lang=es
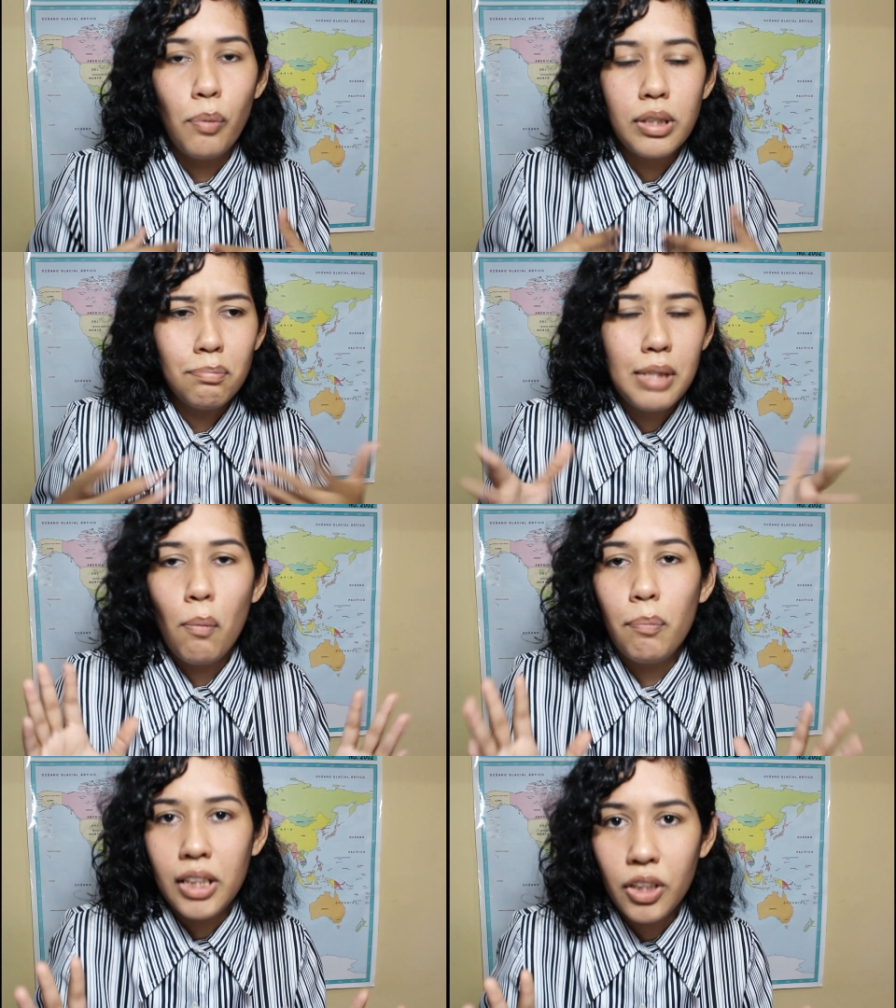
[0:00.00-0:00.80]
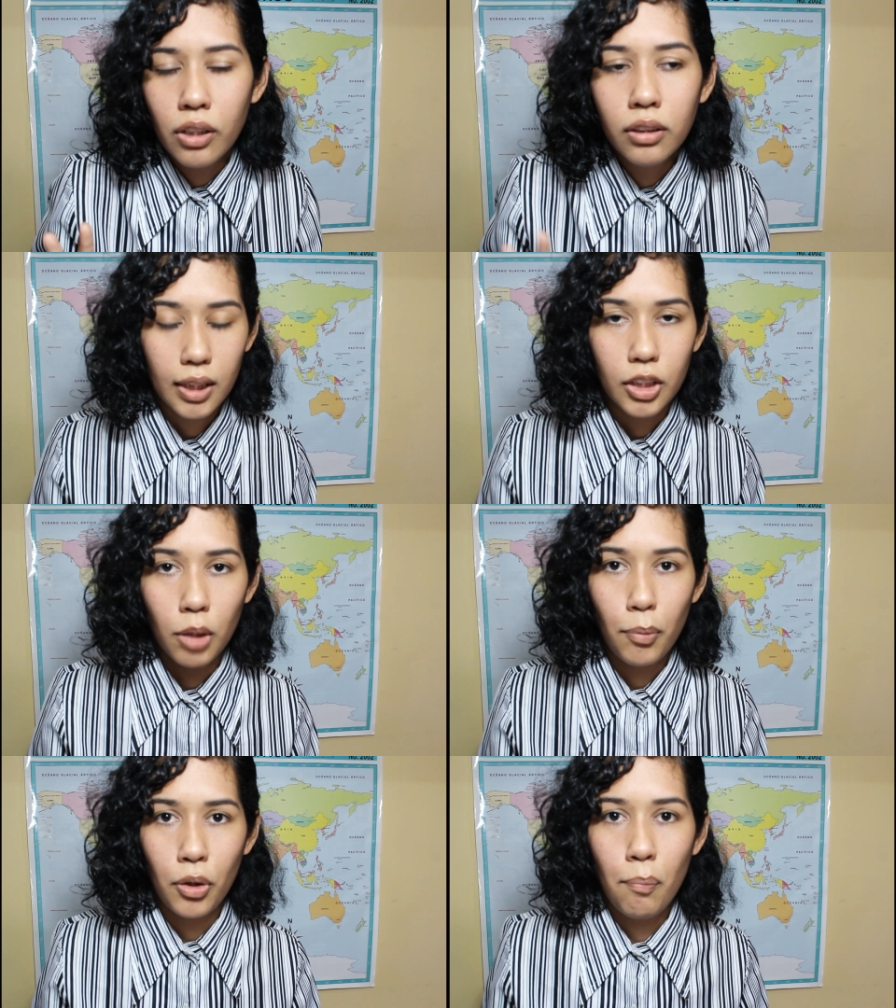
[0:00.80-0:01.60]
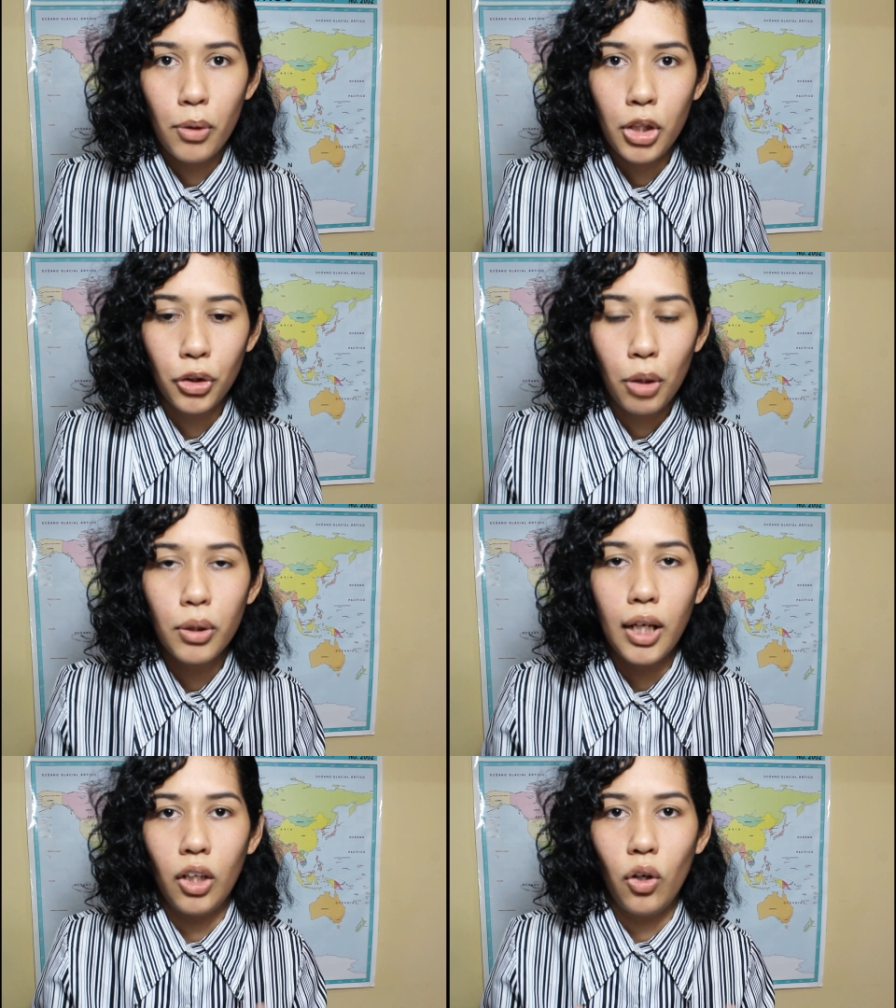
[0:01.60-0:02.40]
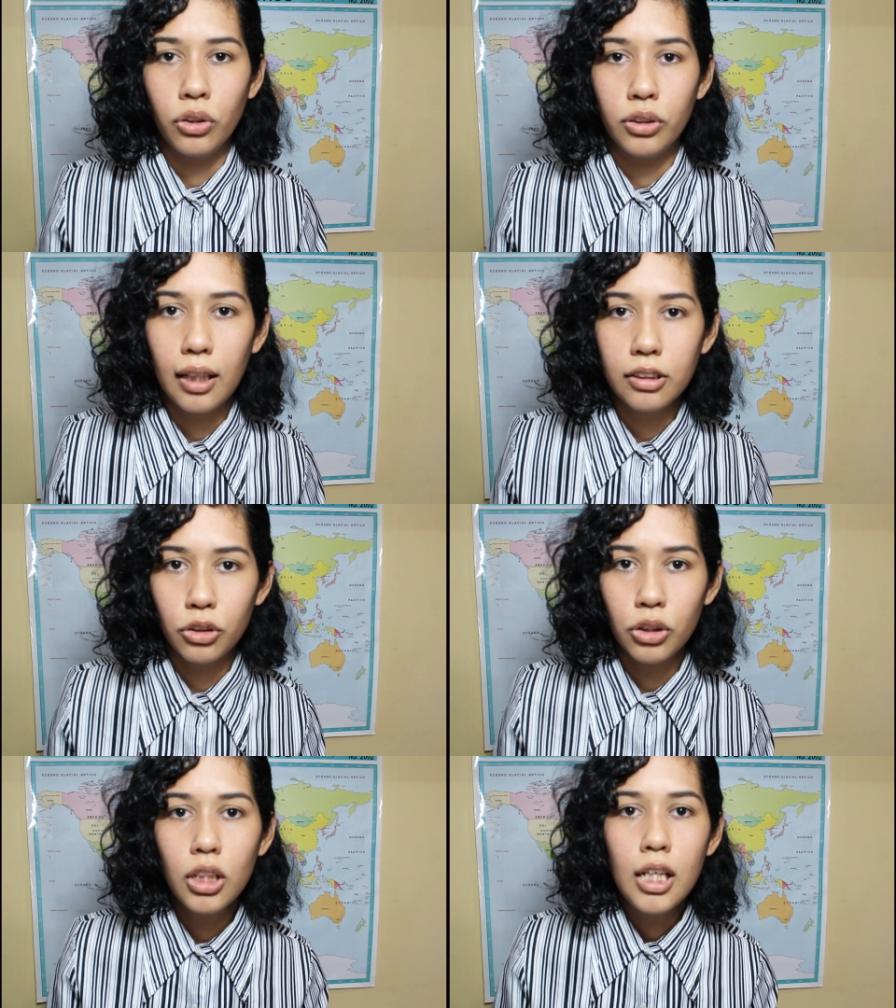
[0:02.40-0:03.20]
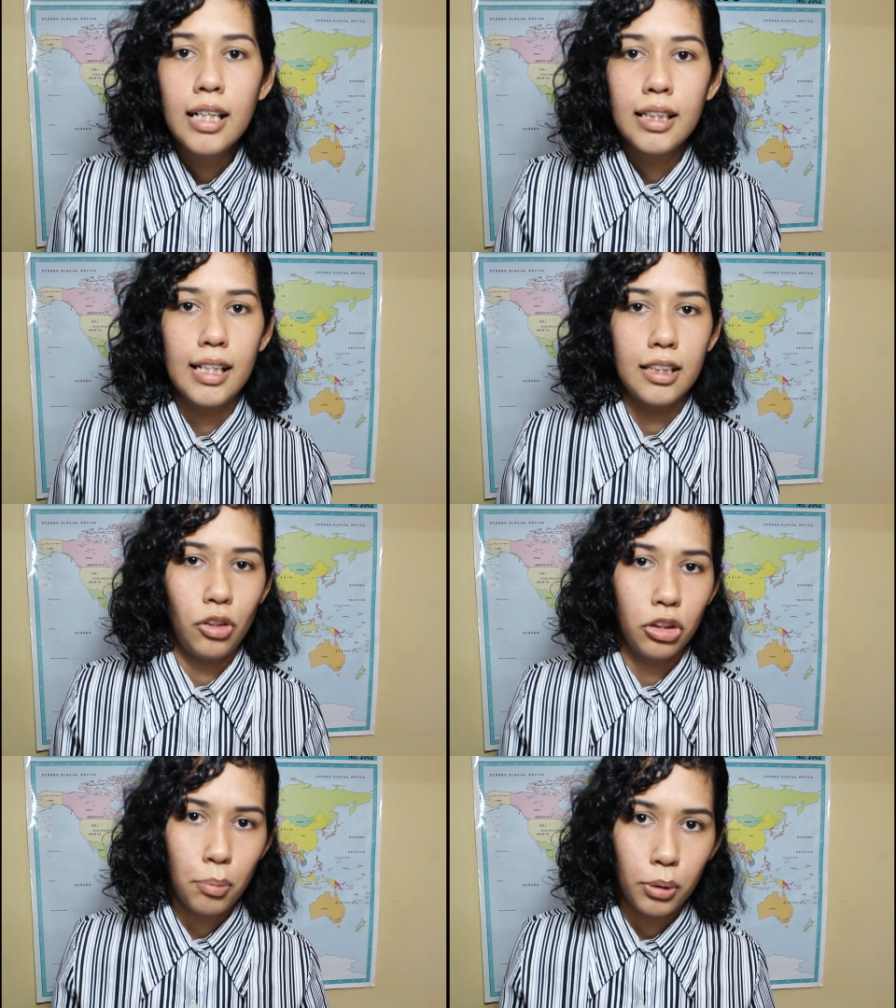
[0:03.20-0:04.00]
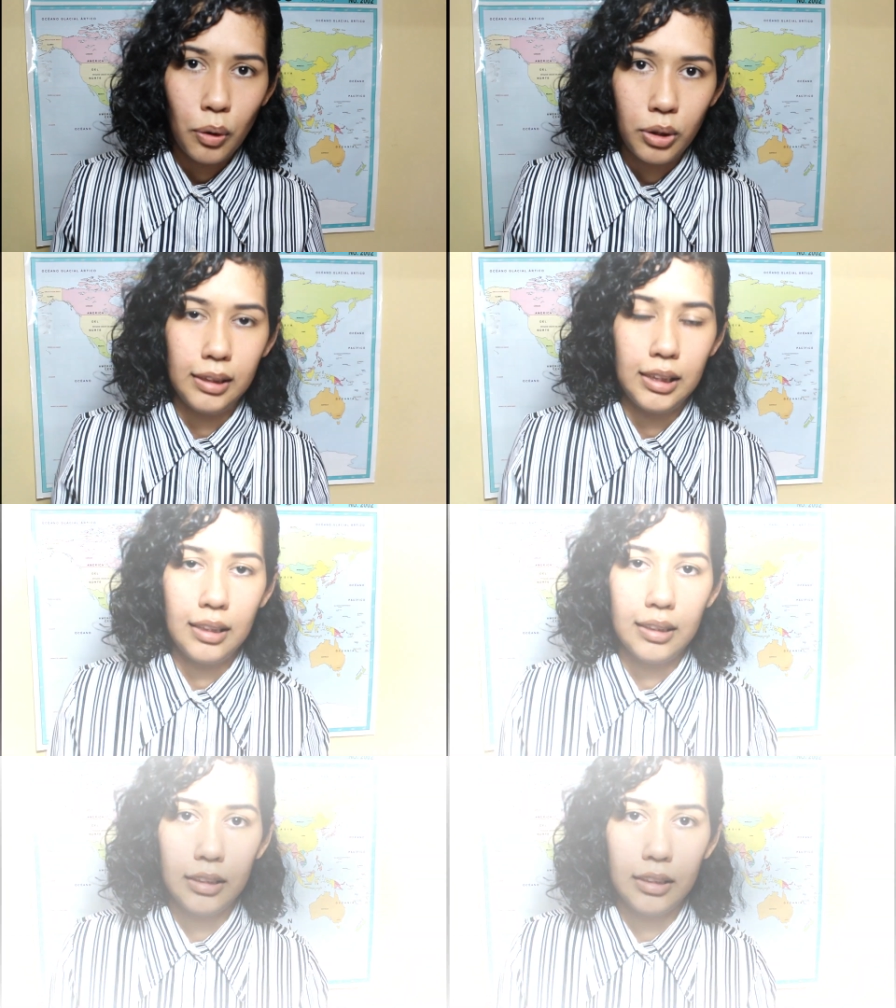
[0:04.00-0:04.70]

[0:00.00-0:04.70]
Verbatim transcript: pues mi opinión quiero poner un poquito como que en contexto quiénes son los protagonistas de